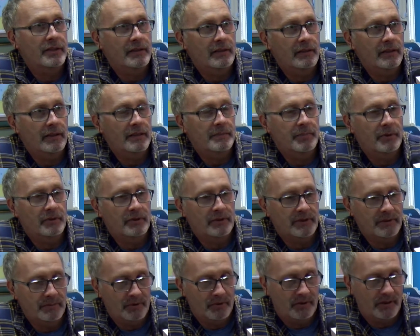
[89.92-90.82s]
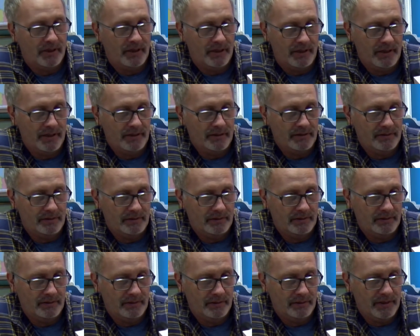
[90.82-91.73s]
kryje pod tym ok?
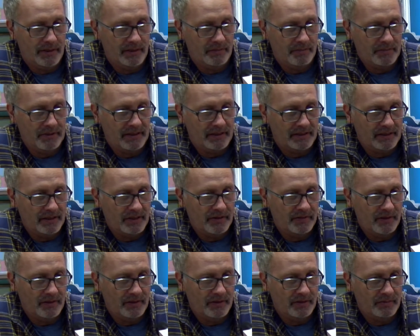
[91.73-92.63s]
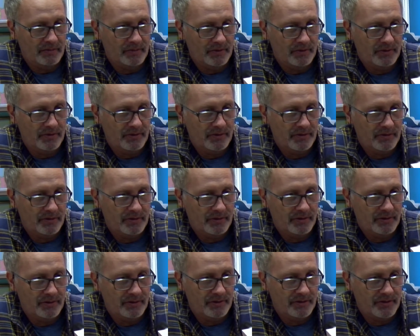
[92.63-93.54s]
No, no jakby taka świadomość, e,
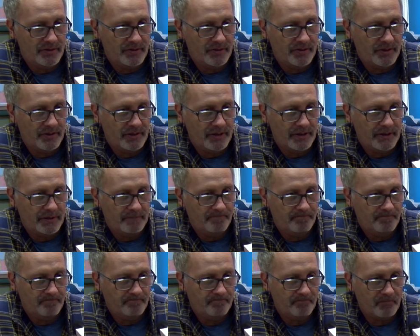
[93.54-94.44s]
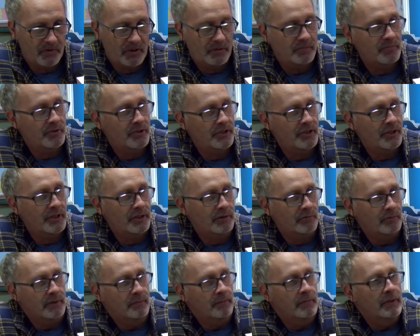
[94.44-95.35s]
że to
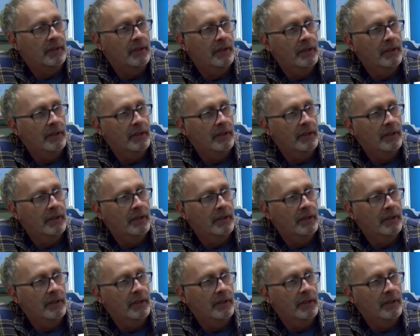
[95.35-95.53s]
przeszedłem.